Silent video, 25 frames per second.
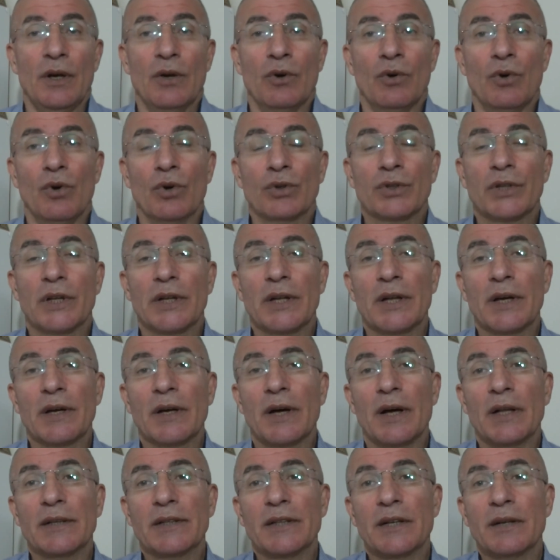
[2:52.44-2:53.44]
ortadan
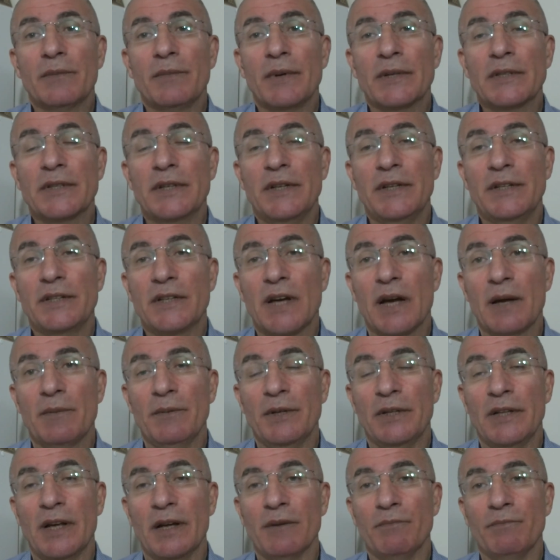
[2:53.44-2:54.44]
kaldırılması icap
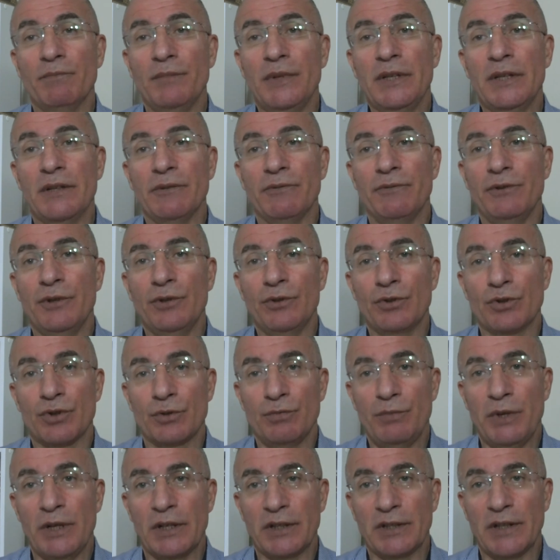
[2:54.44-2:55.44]
eden bir
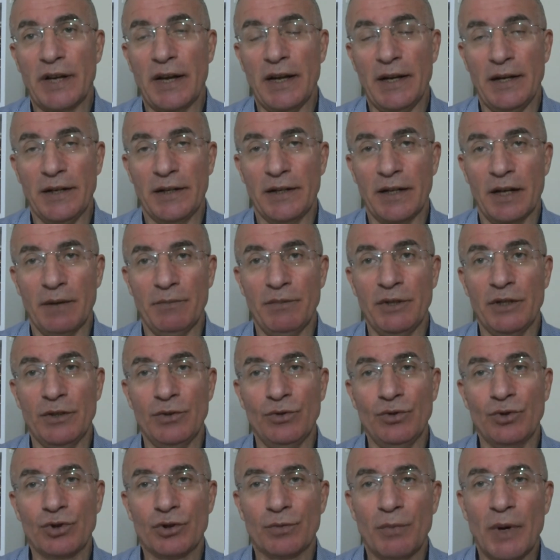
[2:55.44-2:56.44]
virüs, bir tehlike, bir
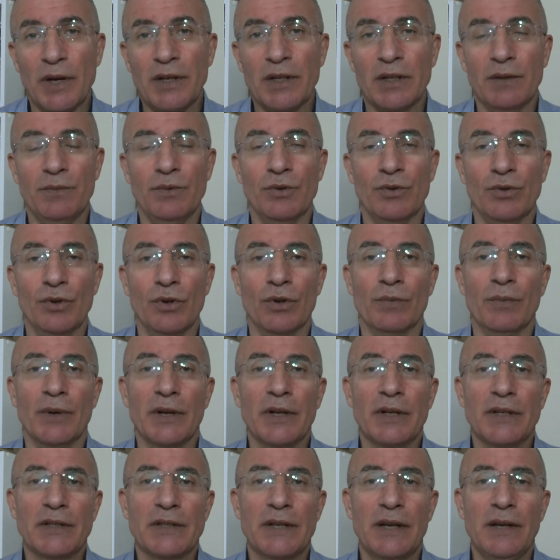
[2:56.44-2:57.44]
düşman gibi
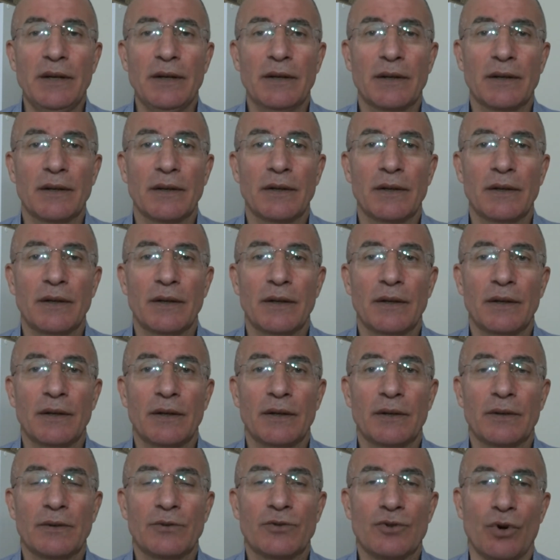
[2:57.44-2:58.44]
görmek ise
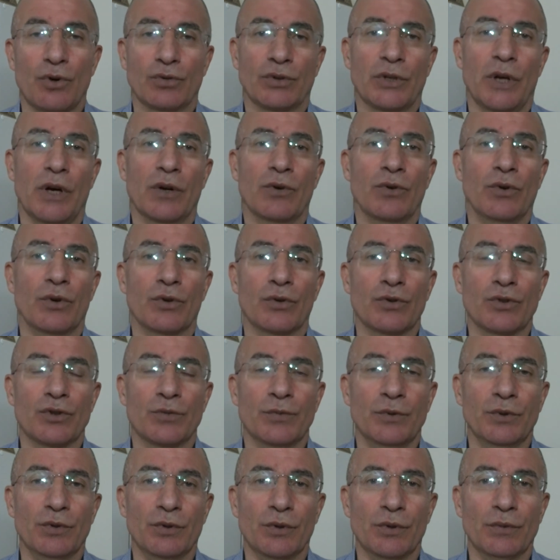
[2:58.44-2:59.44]
çok daha korkunç
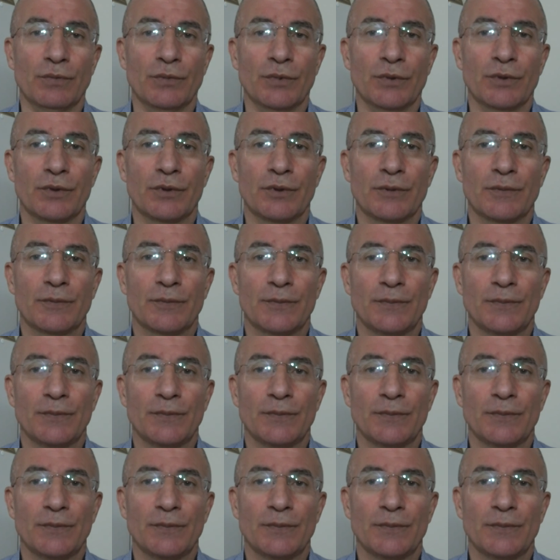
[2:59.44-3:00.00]
bir durumdur.